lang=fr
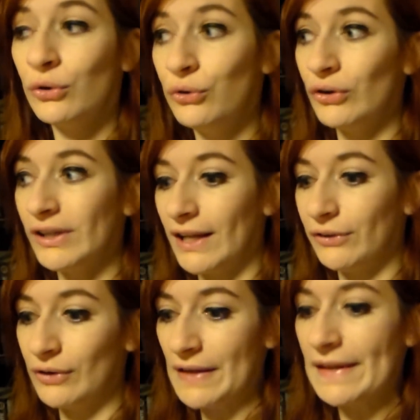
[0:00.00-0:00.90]
deux
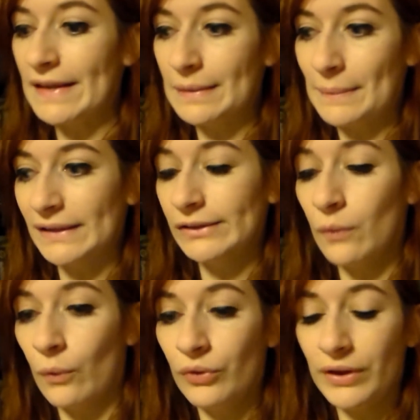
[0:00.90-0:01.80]
ateliers
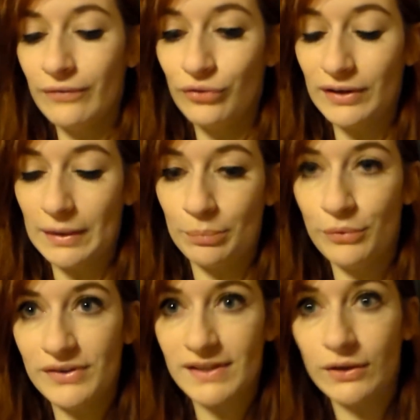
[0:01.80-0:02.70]
d'animation au niveau des
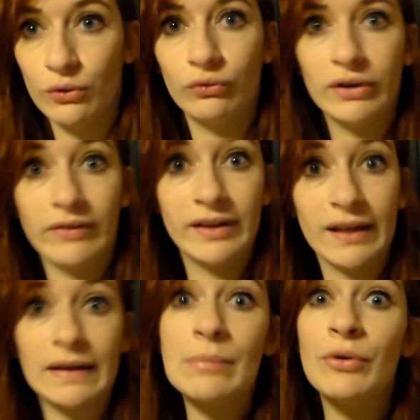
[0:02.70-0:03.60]
petits. Donc vous l'avez
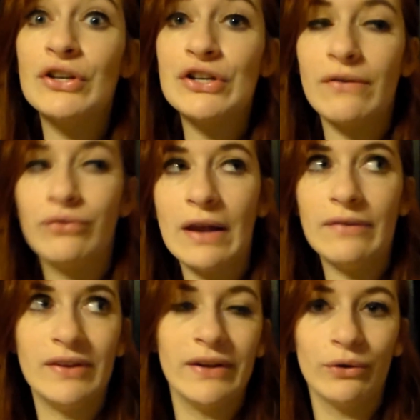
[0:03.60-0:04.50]
certainement déjà vu
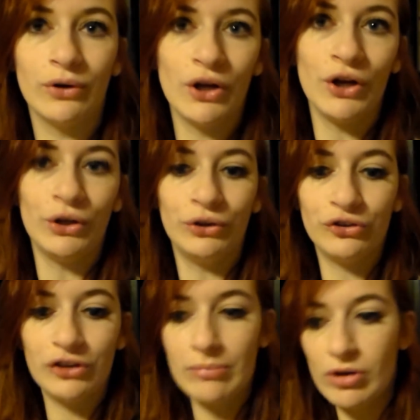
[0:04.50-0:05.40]
la vidéo
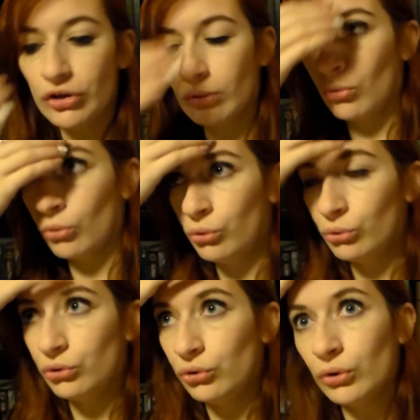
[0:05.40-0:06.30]
que j'ai mis sur mon
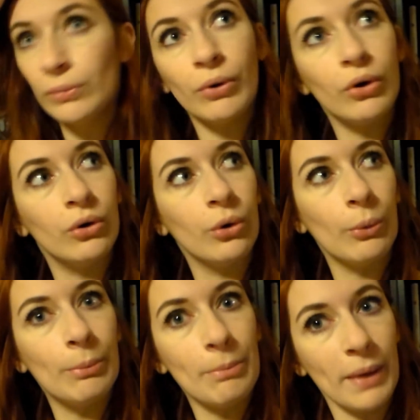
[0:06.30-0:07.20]
YouTube
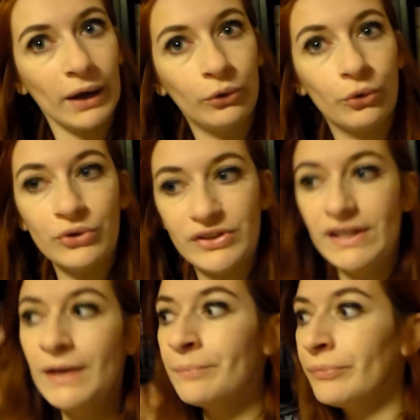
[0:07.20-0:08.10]
euh,
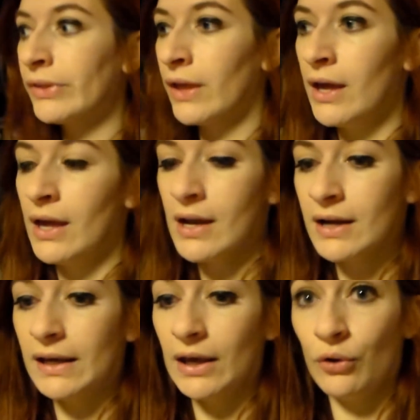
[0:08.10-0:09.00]
mercredi.
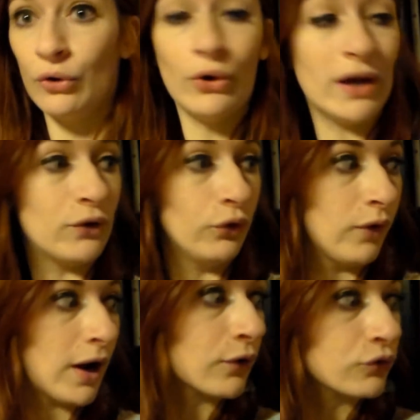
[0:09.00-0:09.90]
Et, euh, et,
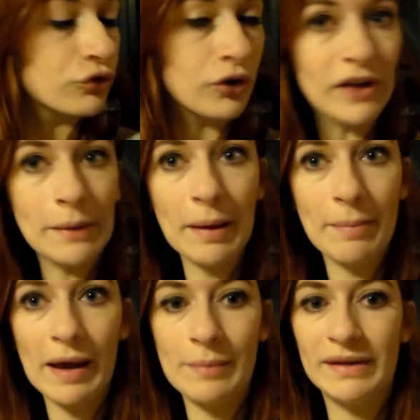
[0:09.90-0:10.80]
donc voilà, donc je suis en train de
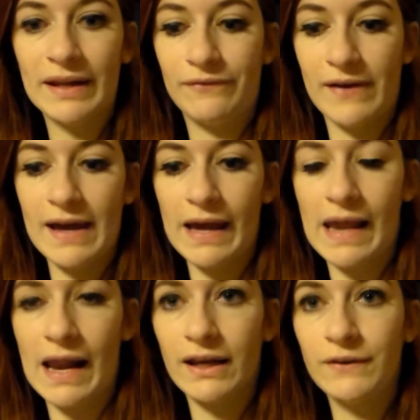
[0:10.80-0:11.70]
préparer mes affaires.
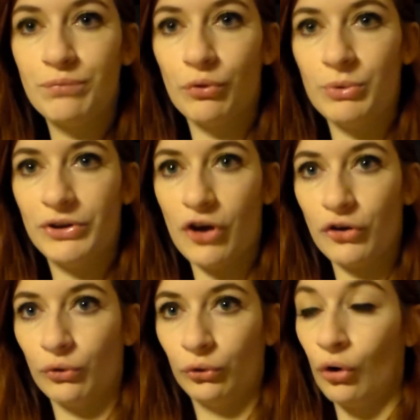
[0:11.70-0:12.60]
Elle arrive pour
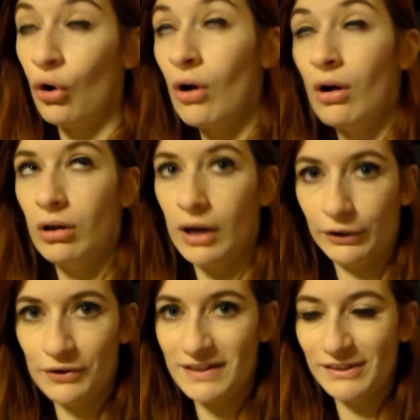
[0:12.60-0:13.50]
8h donc...
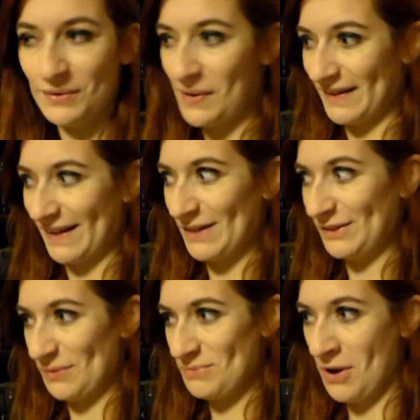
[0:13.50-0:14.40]
la connaissance, elle sera
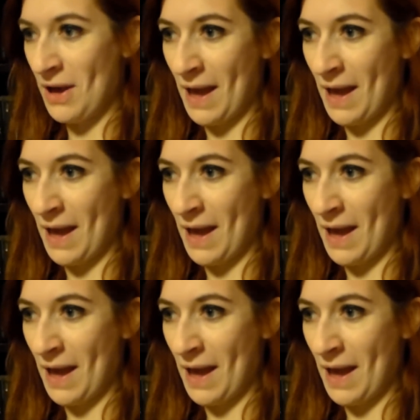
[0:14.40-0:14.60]
sûrement